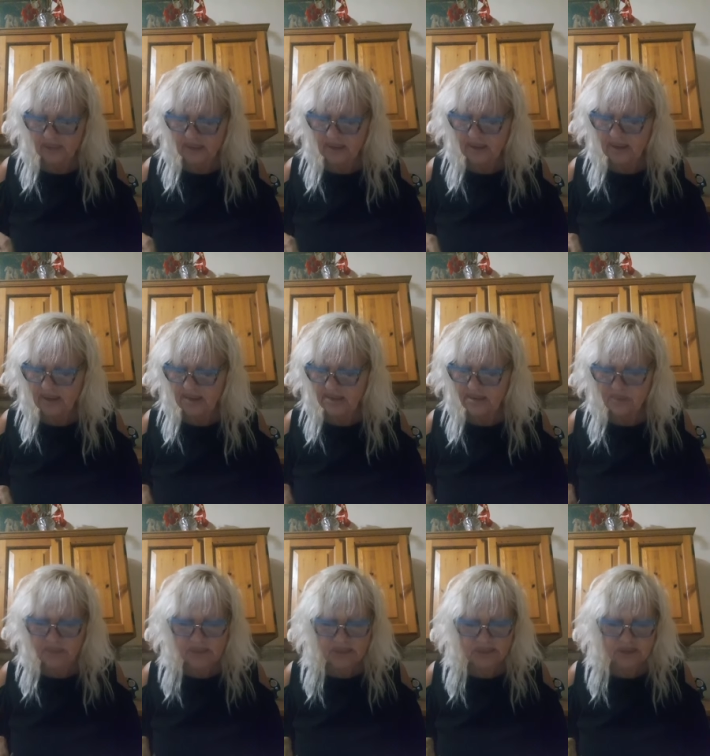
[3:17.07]
e le
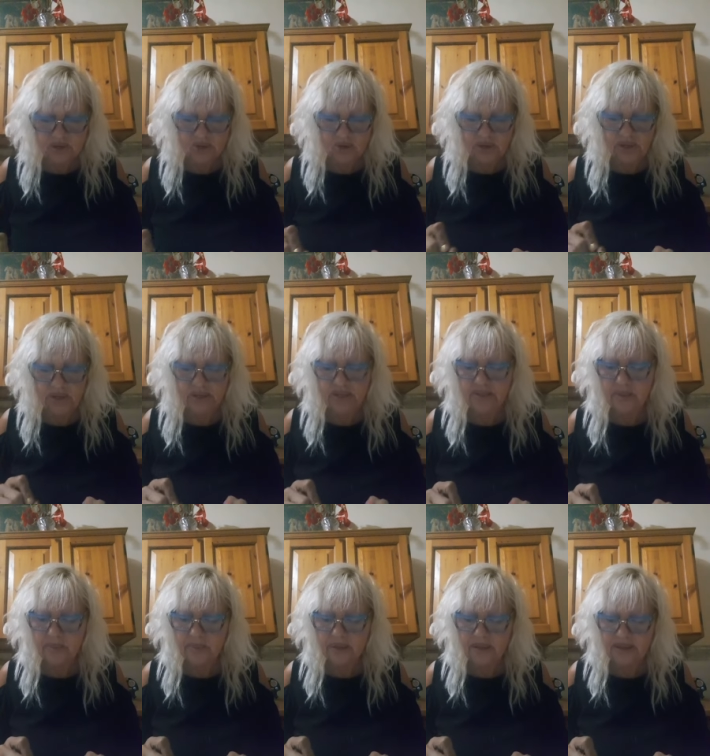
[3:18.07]
esibizioni di
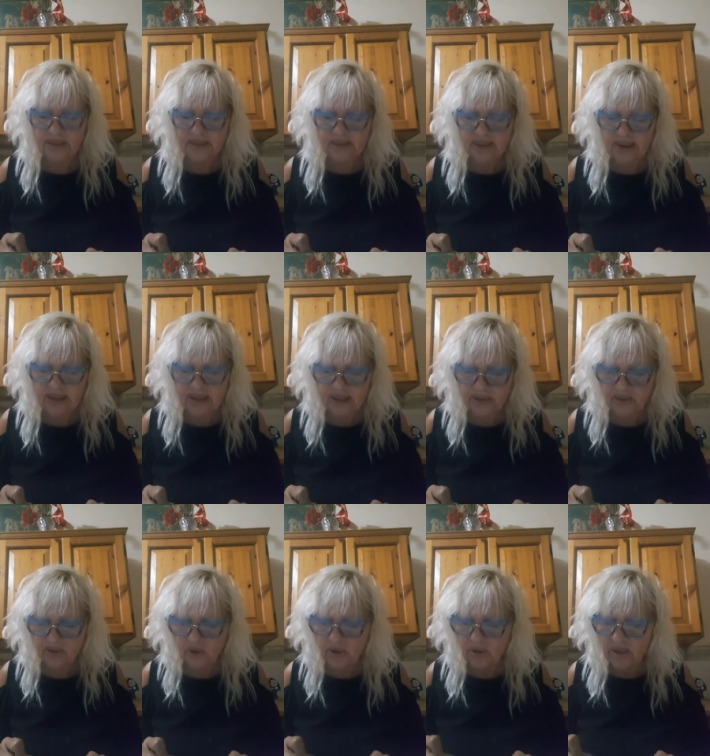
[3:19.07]
Sabrina
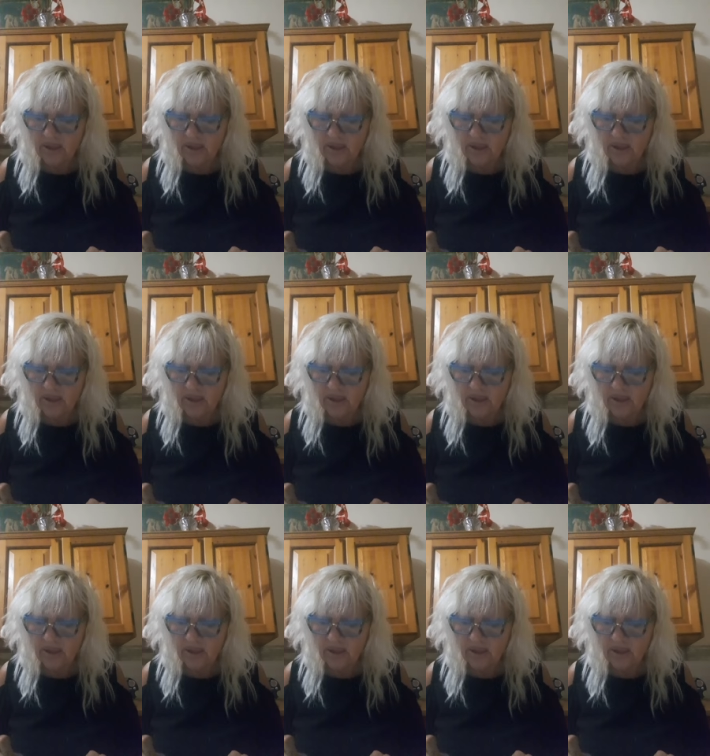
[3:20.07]
Salerno